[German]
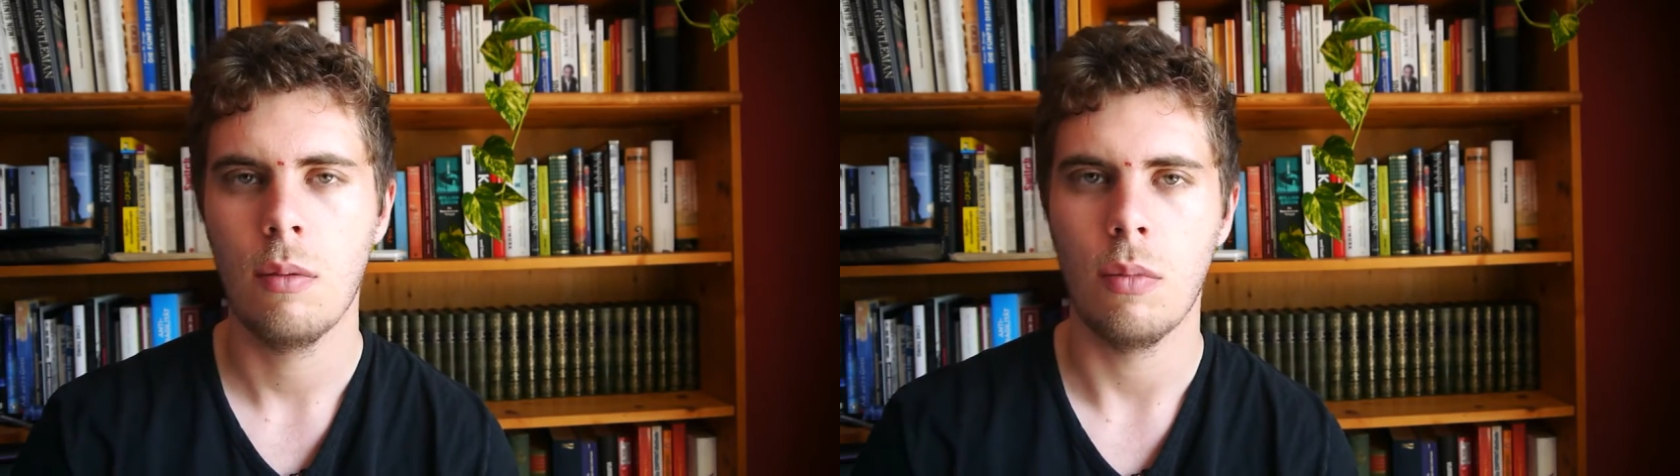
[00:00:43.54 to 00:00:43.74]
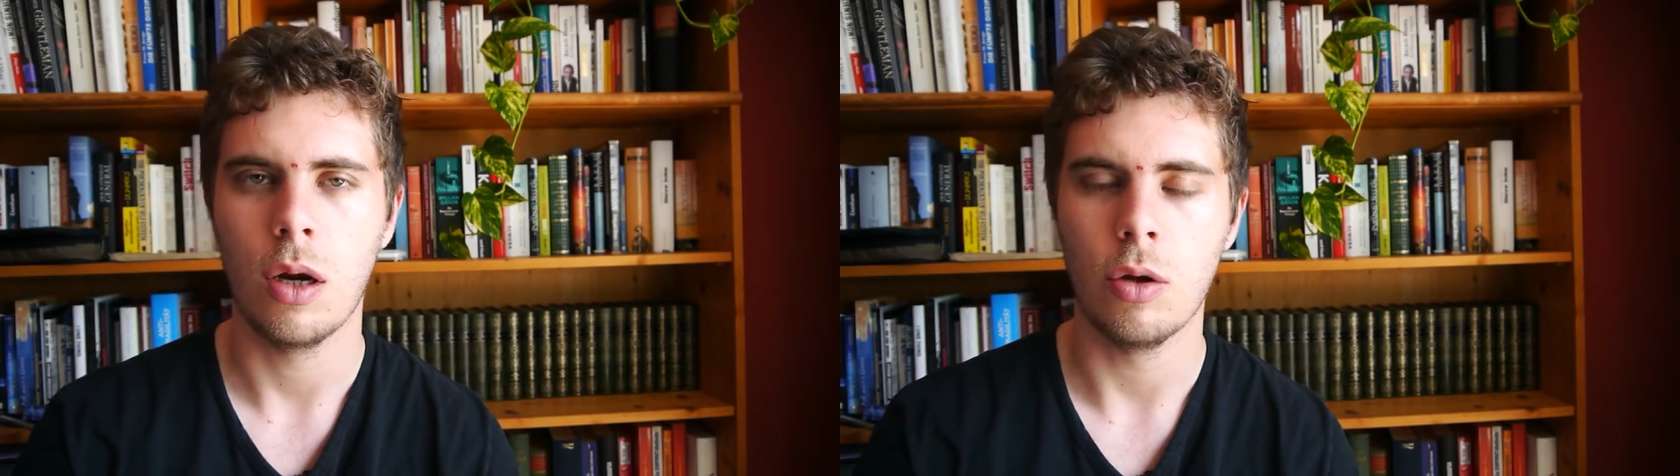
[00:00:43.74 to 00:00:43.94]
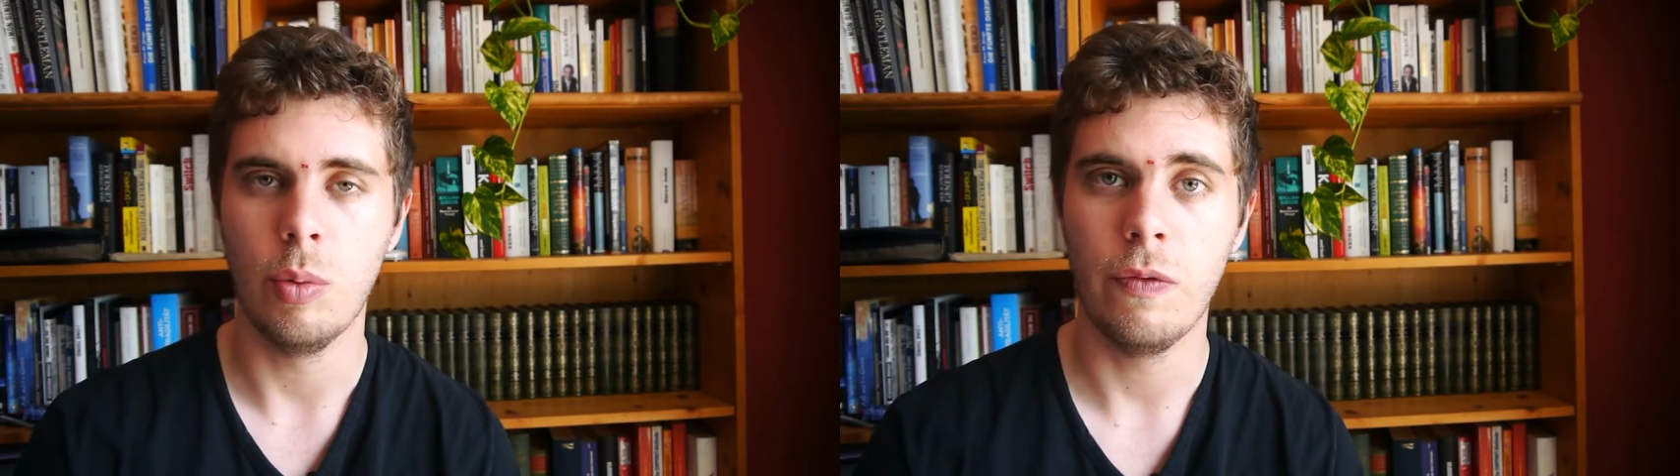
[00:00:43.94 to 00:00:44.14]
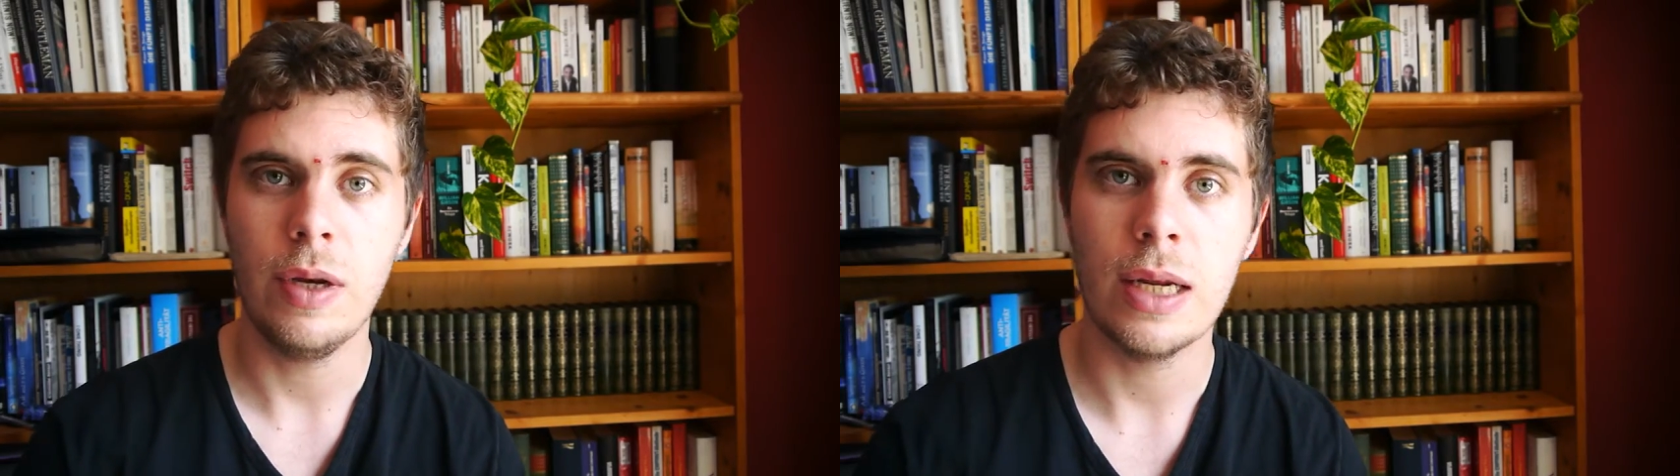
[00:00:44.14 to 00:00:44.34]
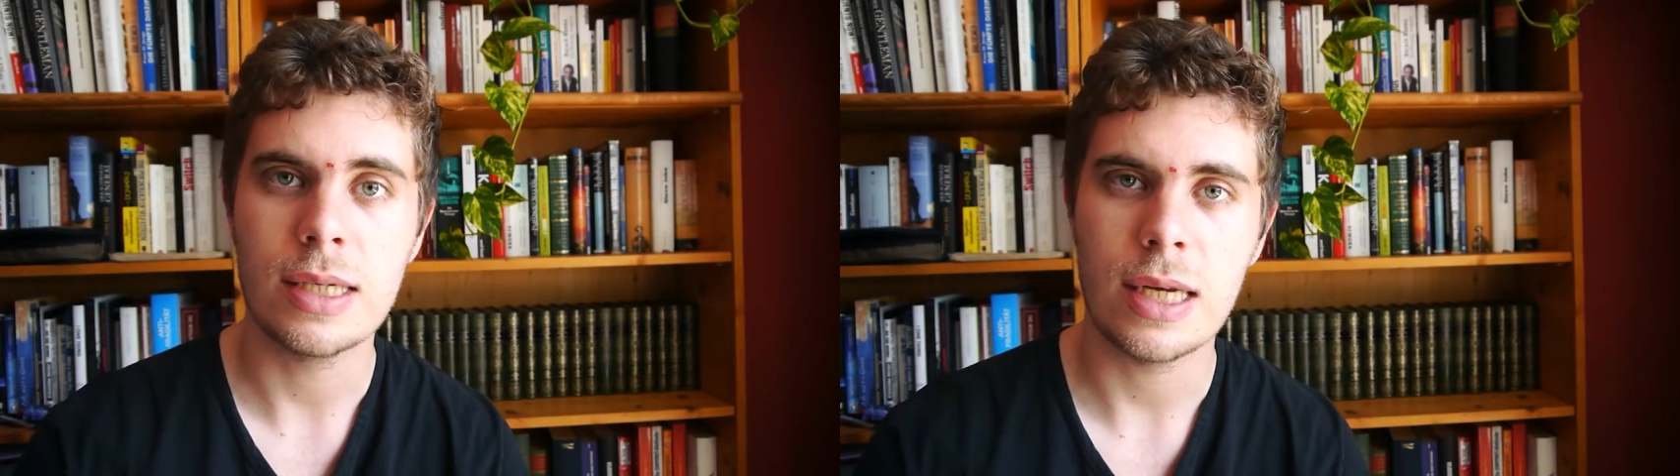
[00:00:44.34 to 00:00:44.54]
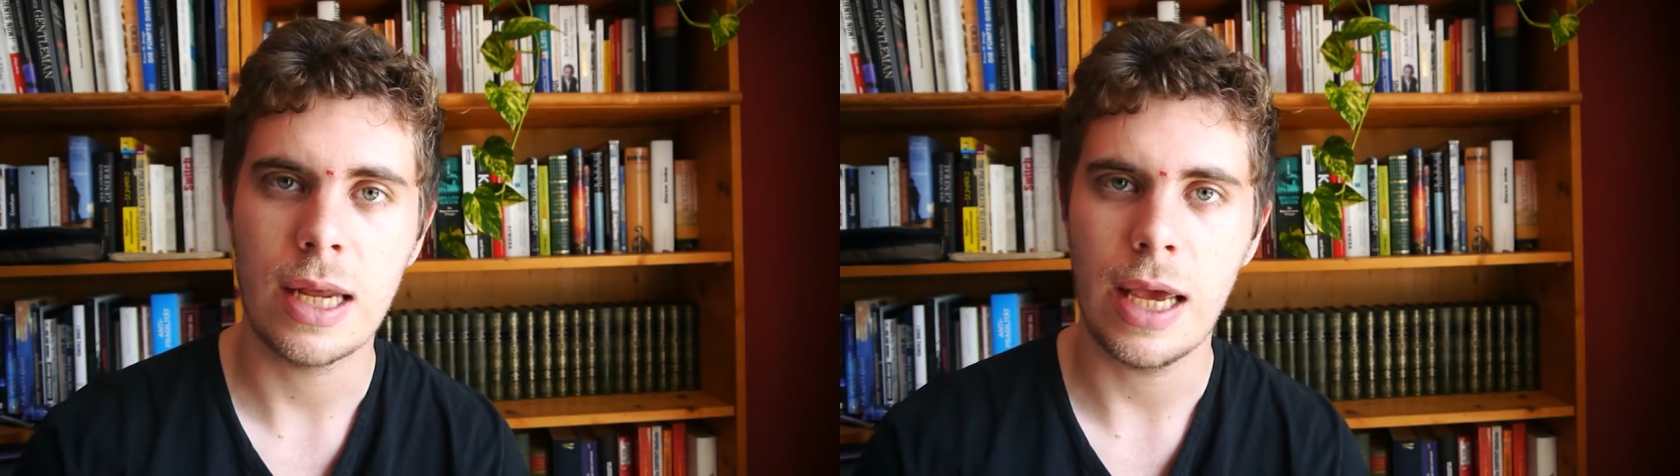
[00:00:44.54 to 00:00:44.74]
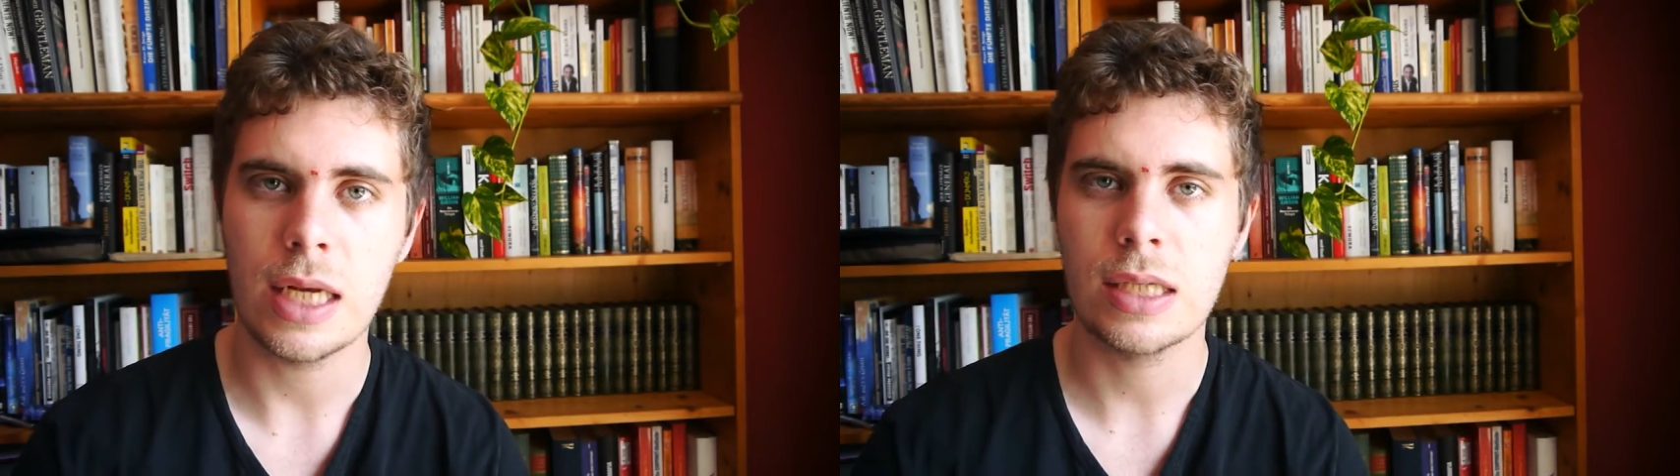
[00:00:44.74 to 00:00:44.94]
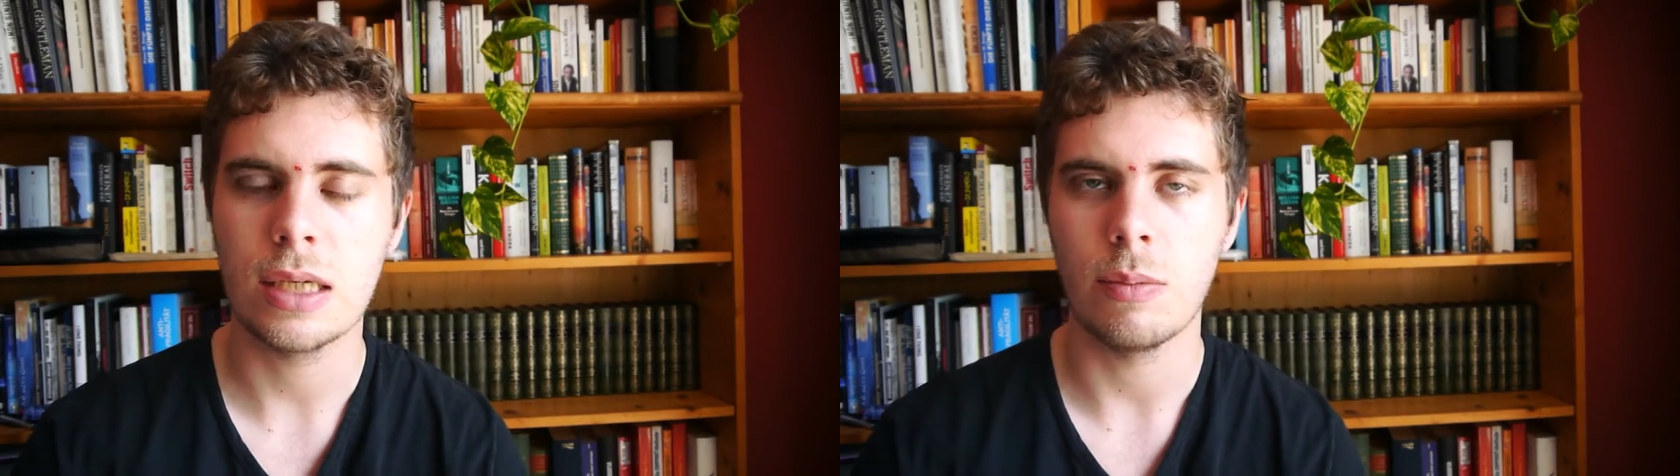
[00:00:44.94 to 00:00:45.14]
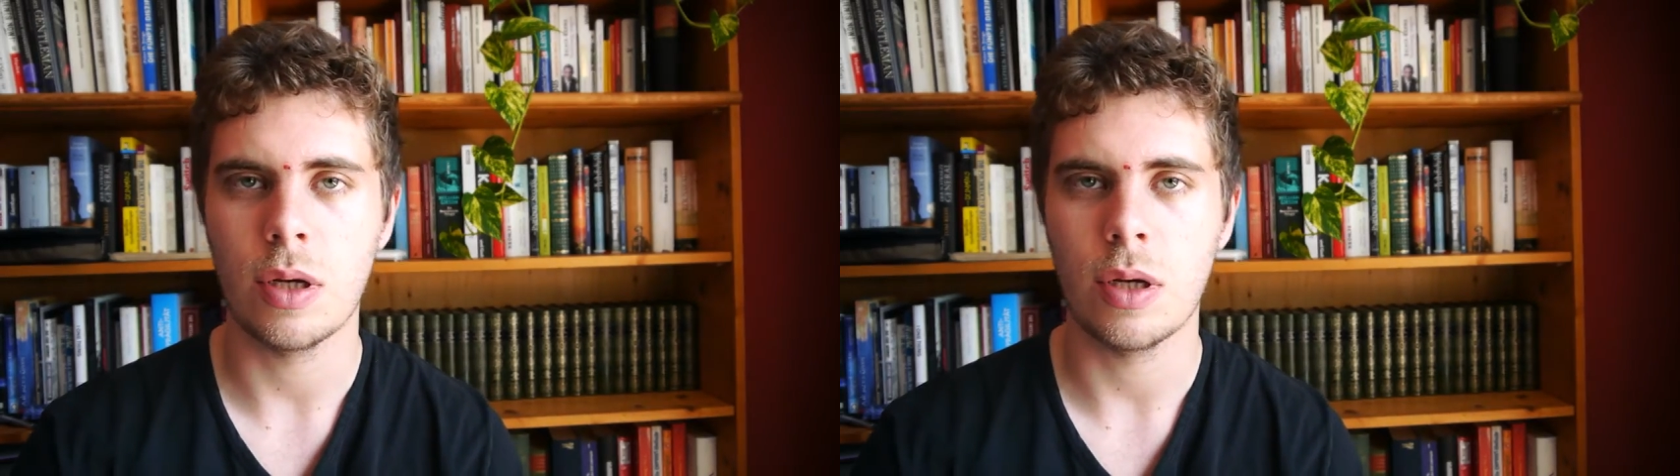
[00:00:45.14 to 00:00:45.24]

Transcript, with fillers: Man überwindet seine Ängste,